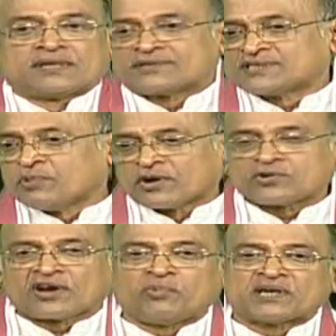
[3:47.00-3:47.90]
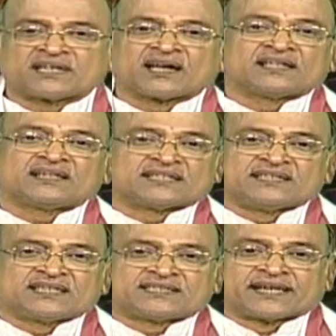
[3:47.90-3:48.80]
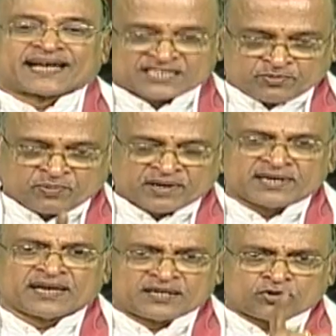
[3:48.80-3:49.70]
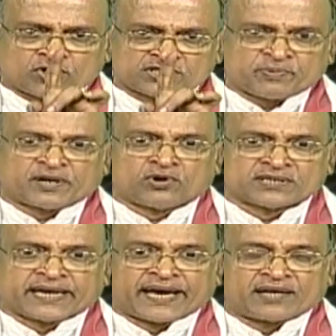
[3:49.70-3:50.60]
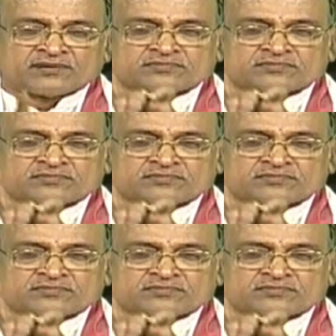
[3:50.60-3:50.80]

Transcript: ఎంతసేపు అనుగ్రహ భాషణం కాదండి సన్యాసి అంటే కష్టపడి పని చేయాలి చెమటోడు చెప్పని కూడా చేయాలి